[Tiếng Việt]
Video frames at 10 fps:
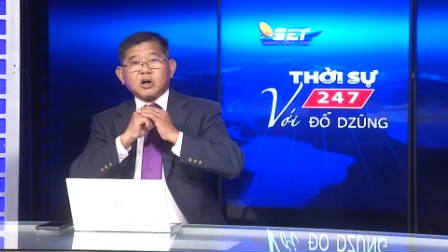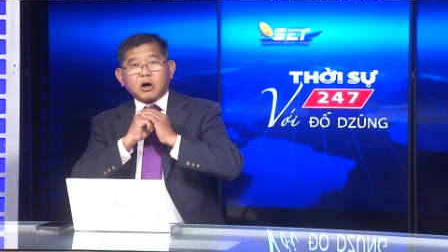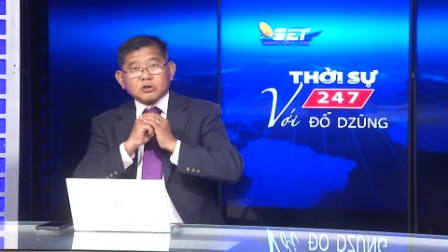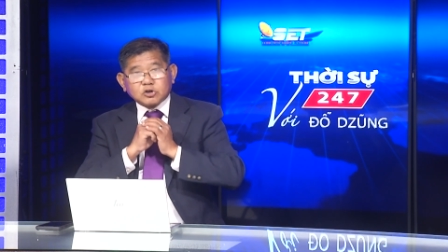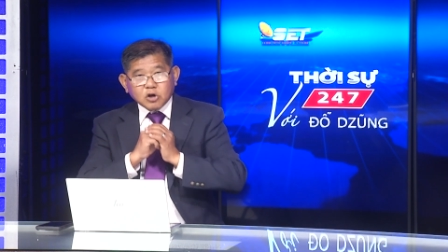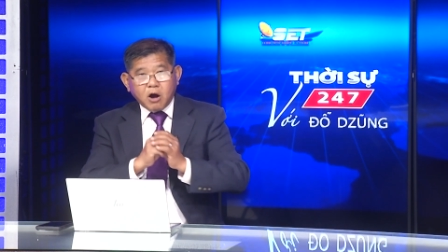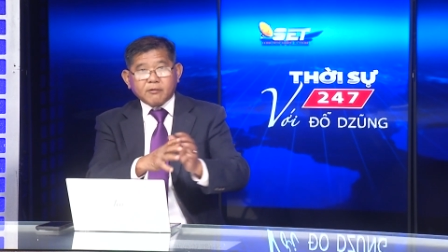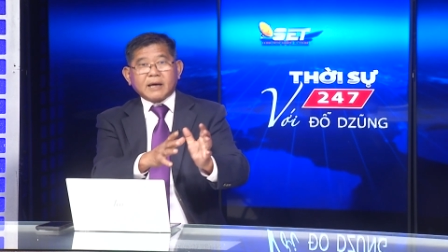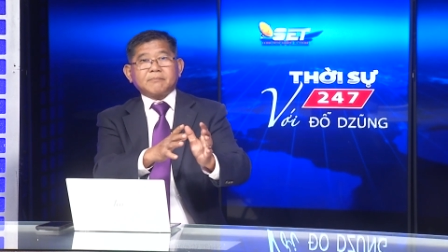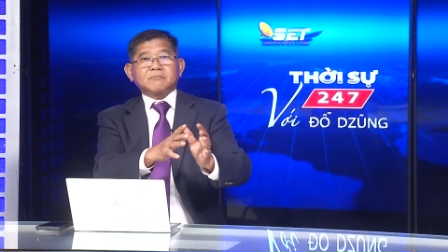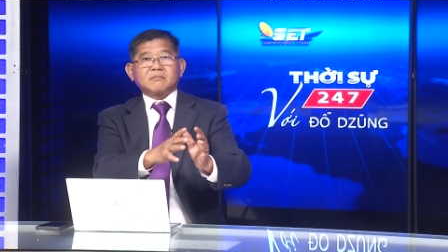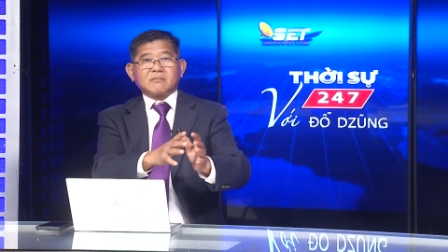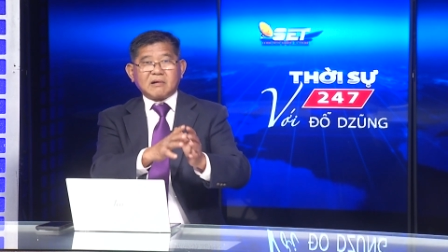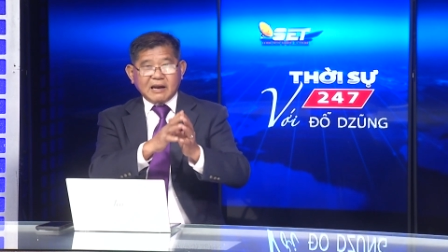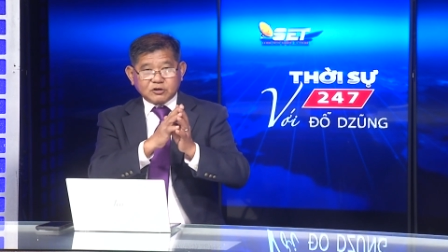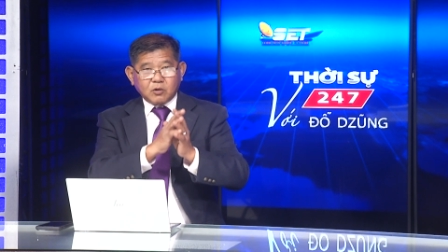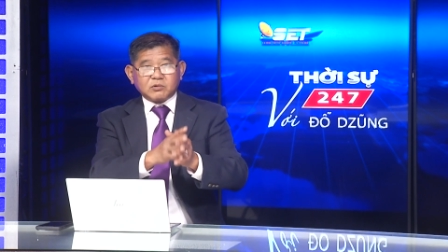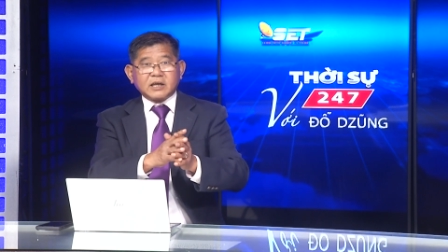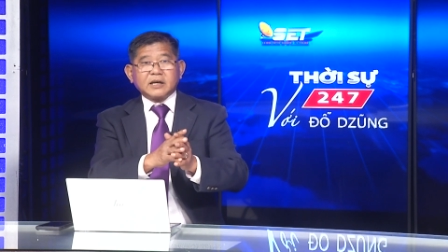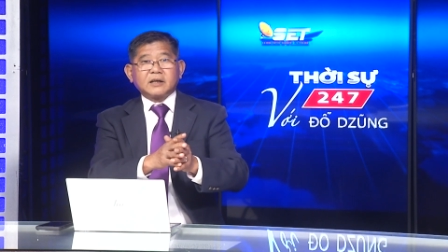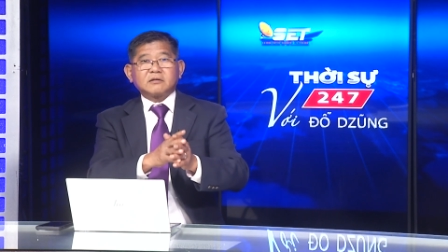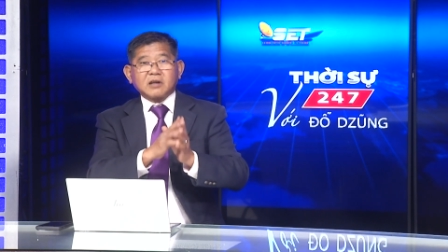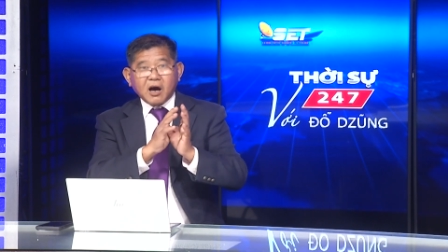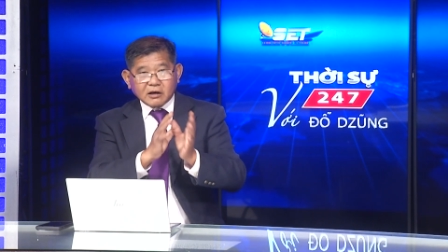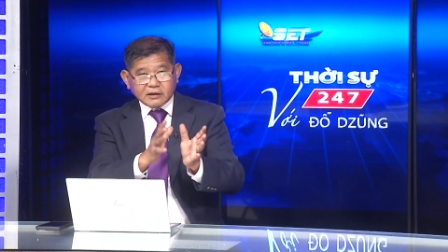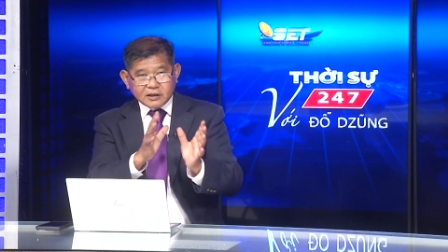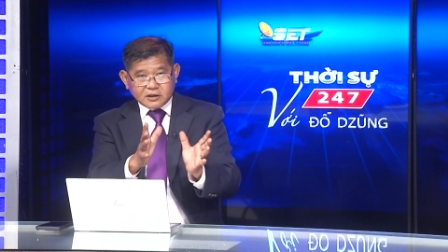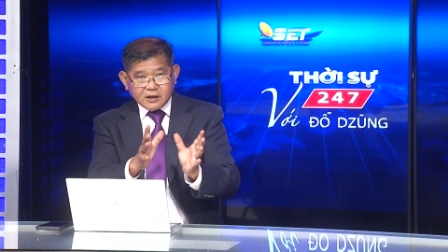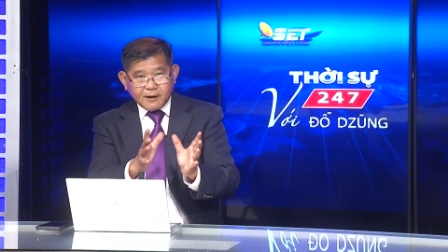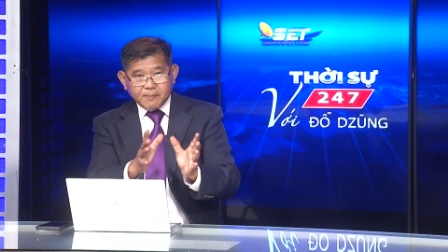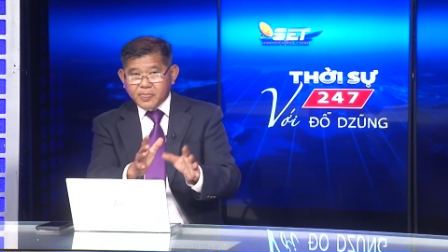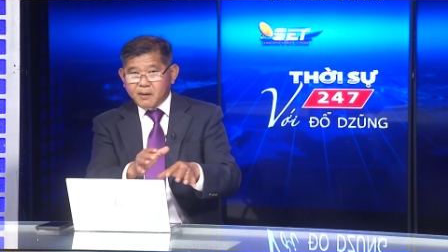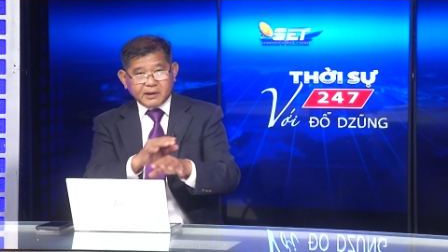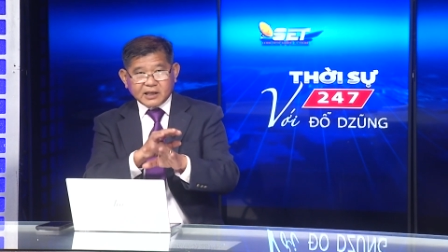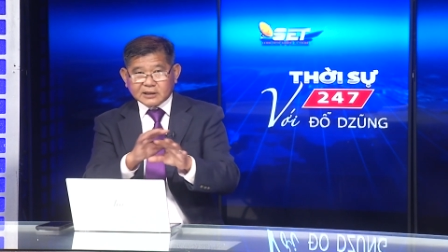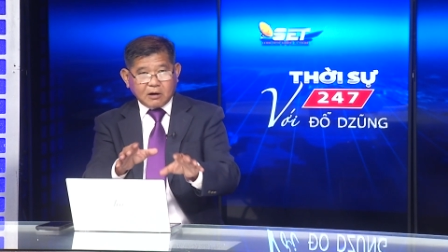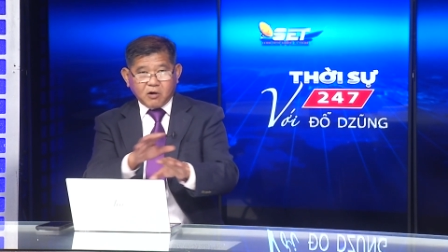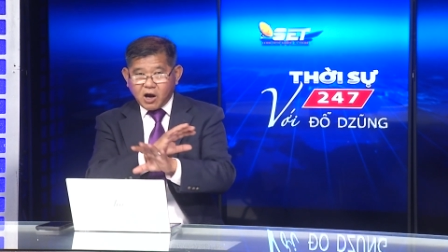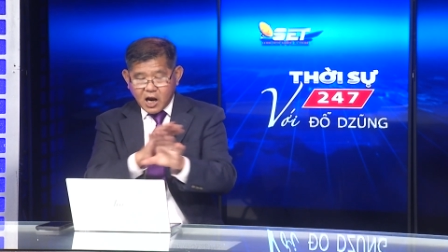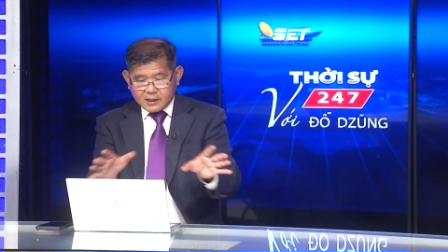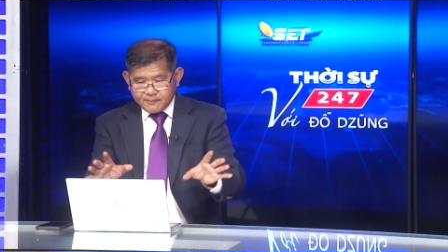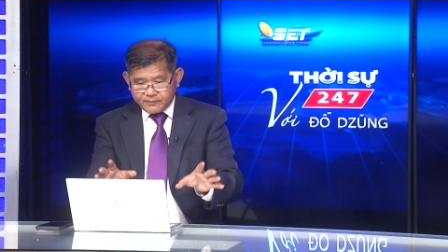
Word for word: họ cho phép là dùng Kinh thử để chữa, nhưng mà đến tháng 6 họ ngừng.